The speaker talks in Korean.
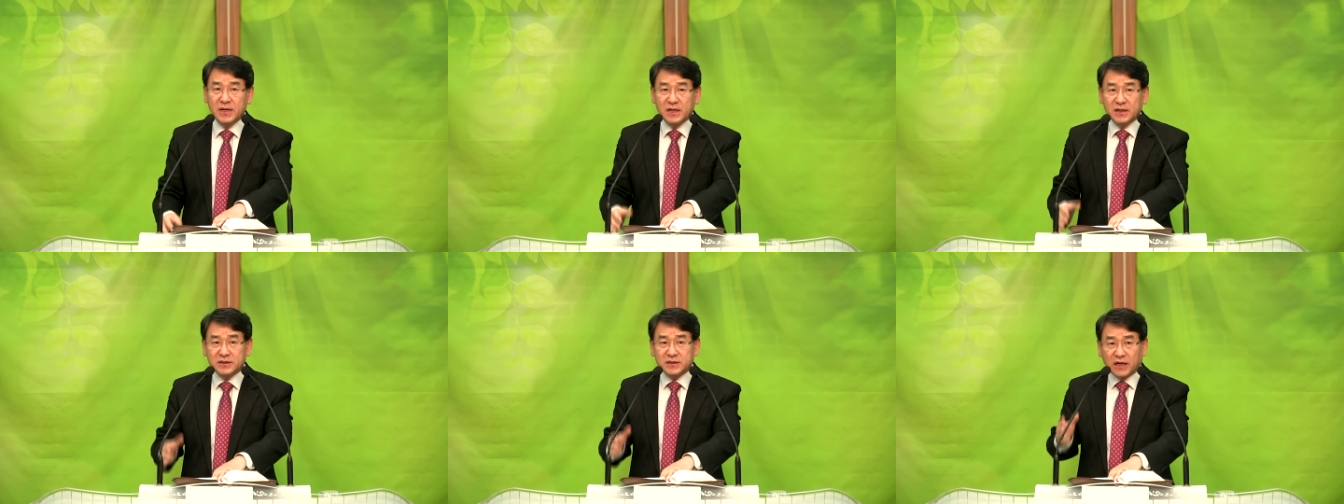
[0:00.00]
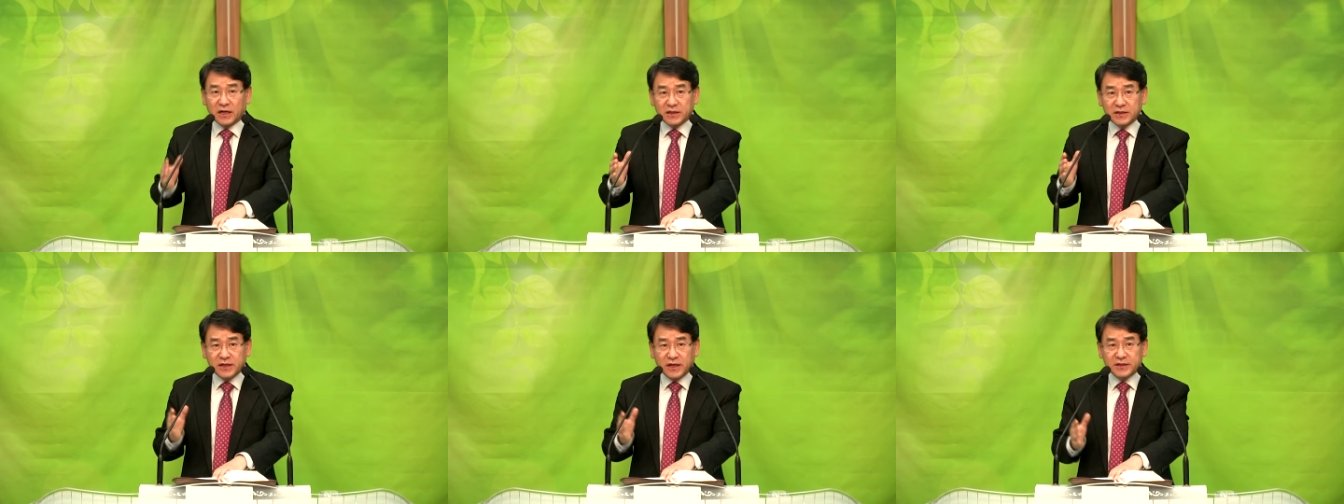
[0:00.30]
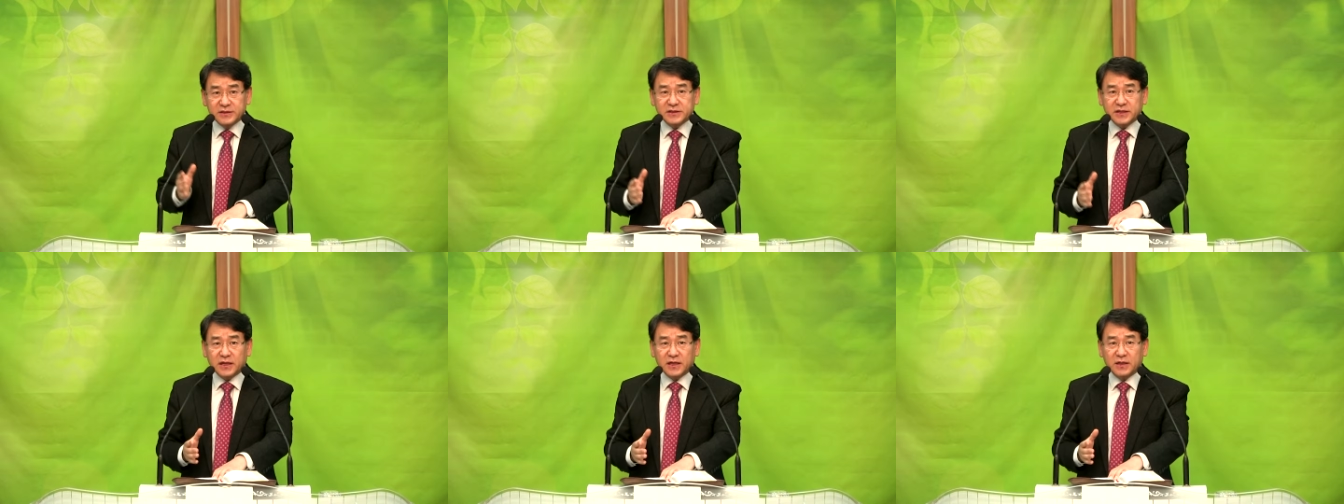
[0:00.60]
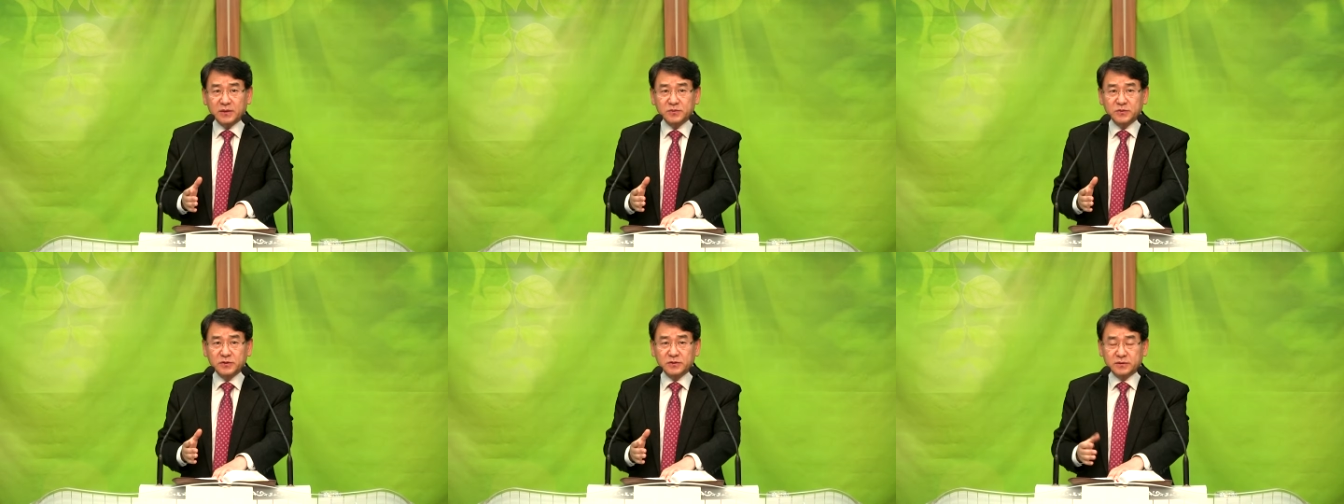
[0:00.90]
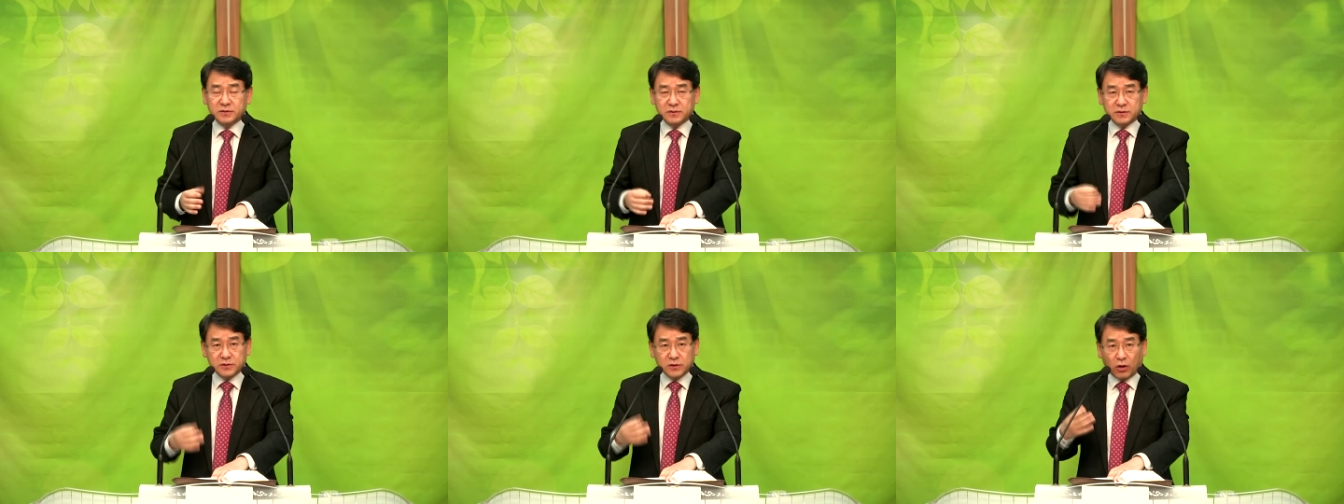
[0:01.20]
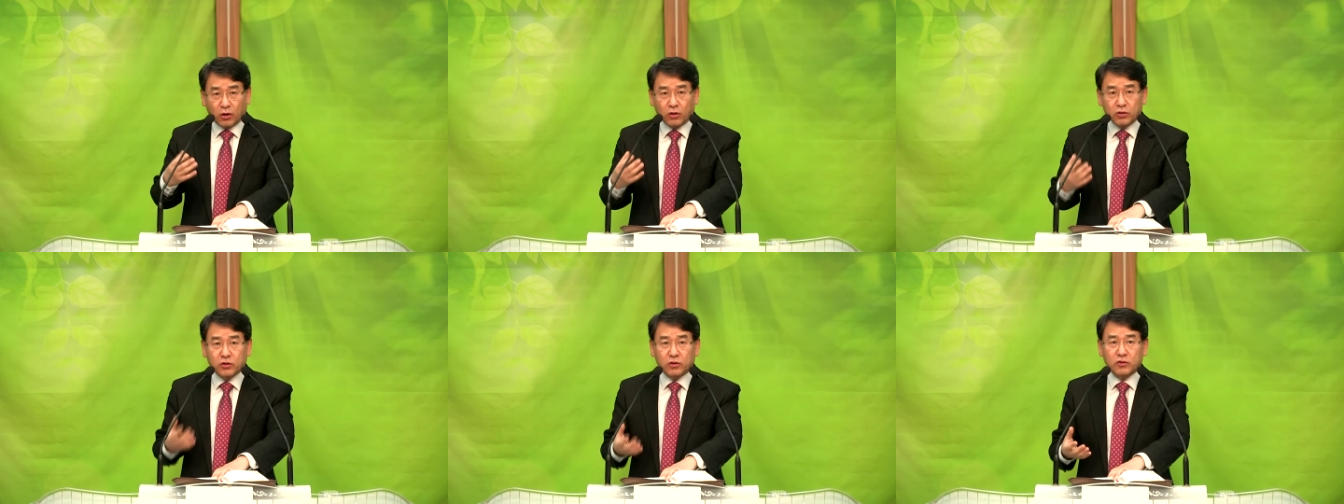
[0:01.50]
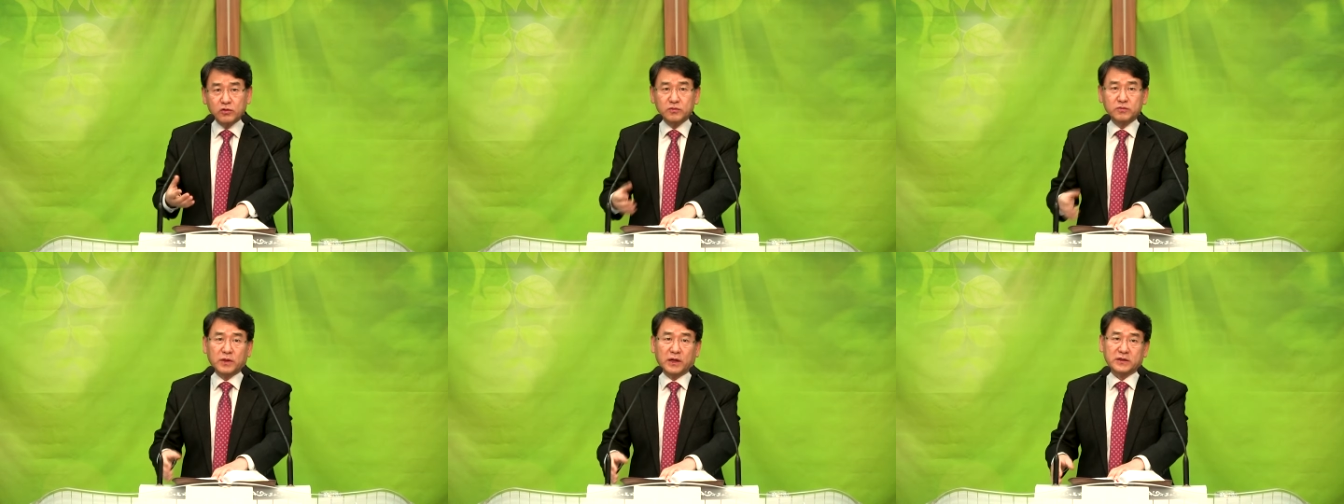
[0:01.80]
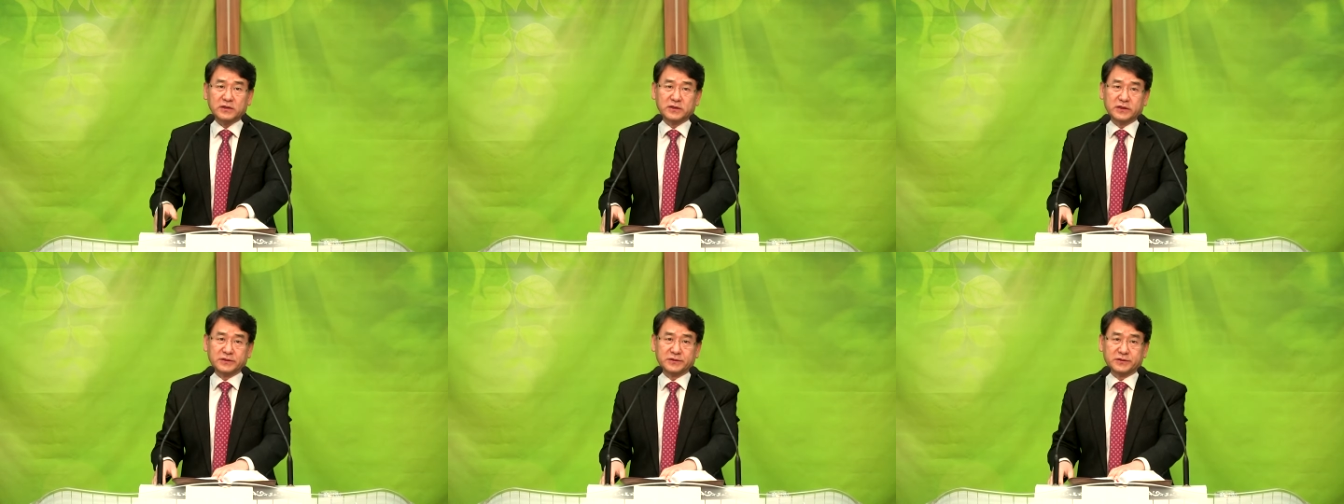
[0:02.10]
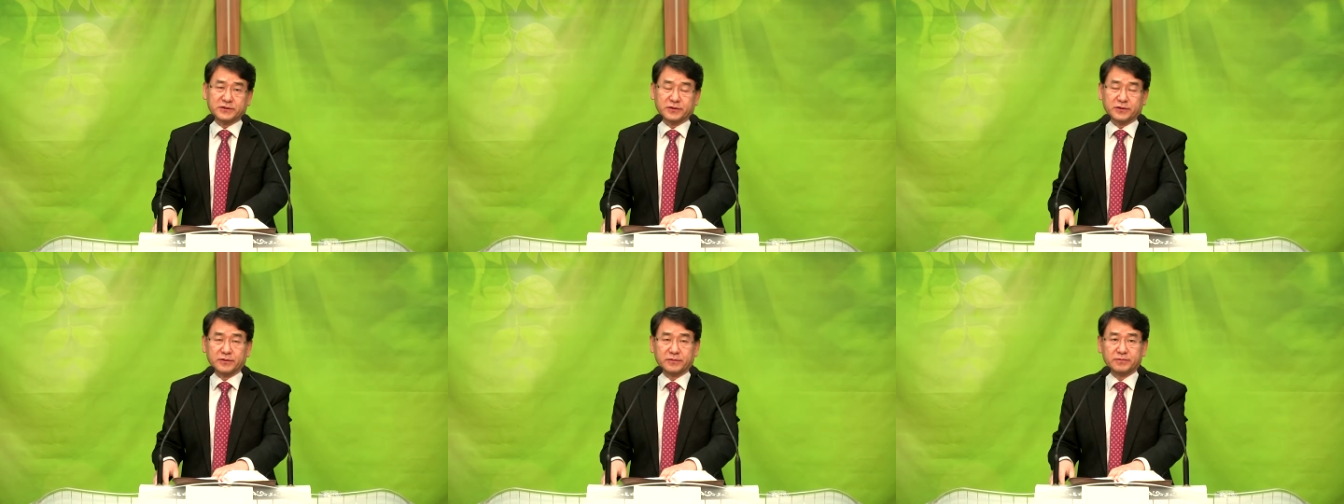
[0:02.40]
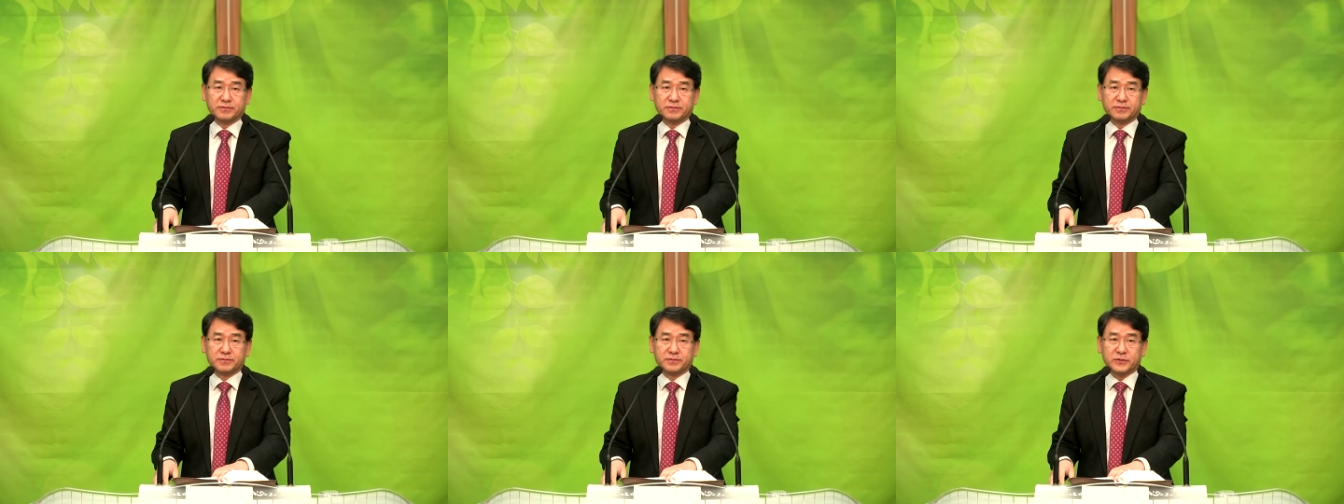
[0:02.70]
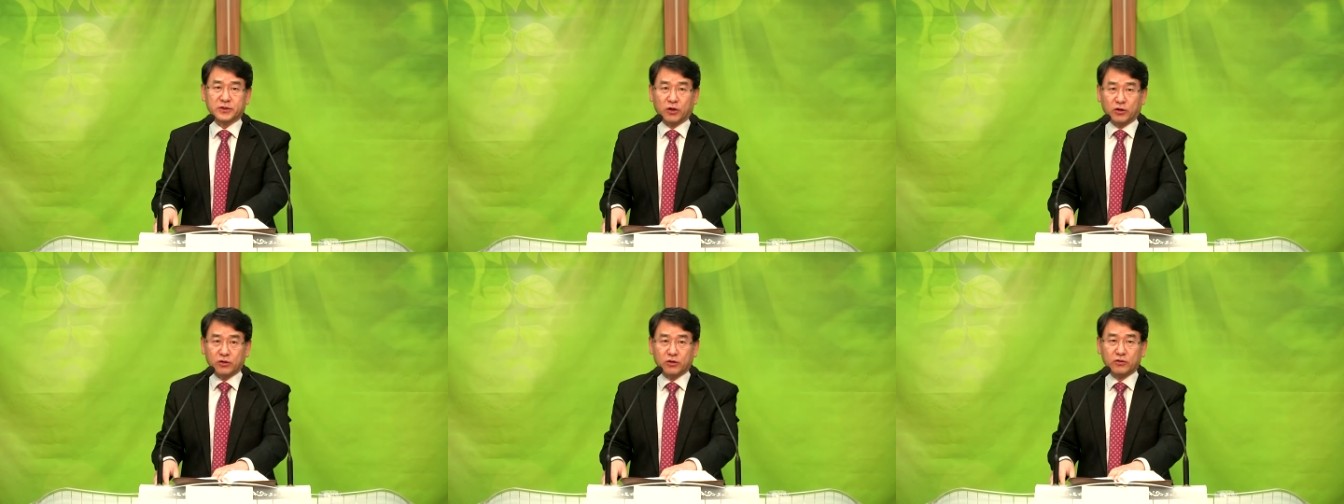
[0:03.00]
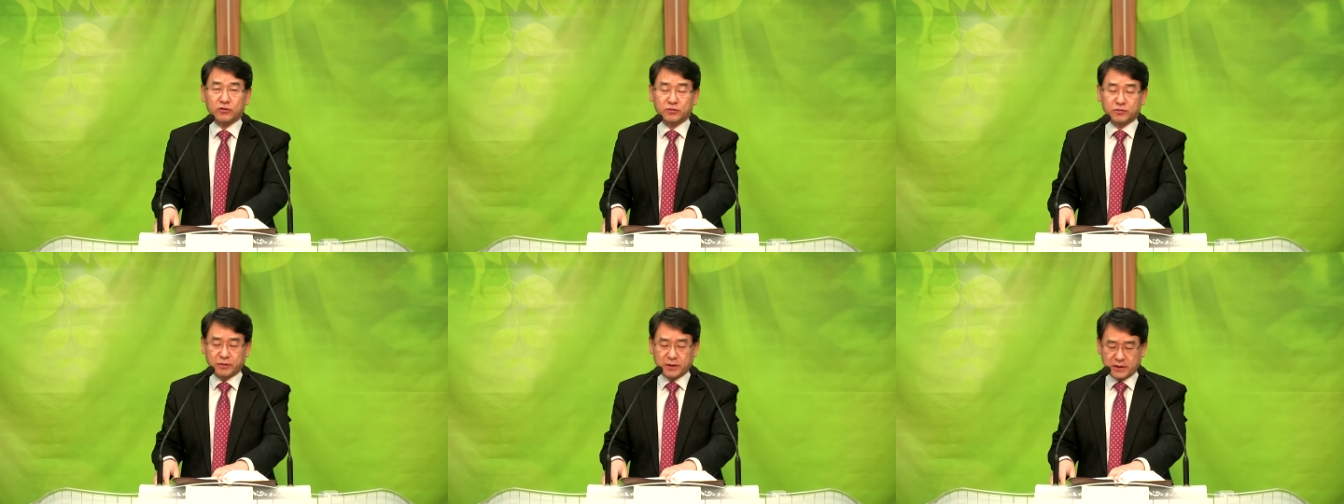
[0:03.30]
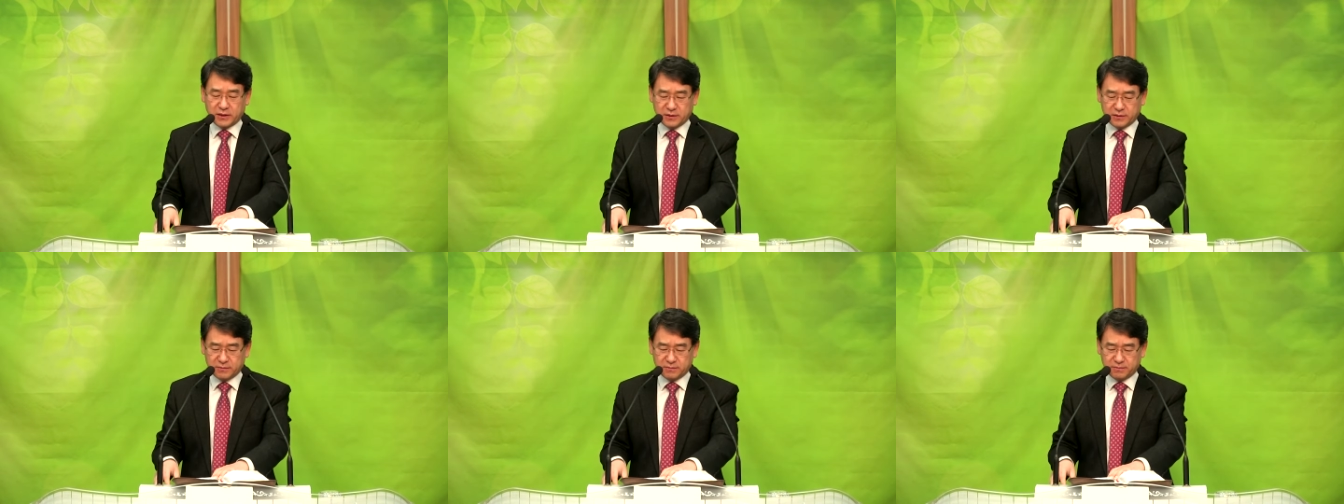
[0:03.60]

자, 옛사람은 더러운 말을 했어요. 더러운 말.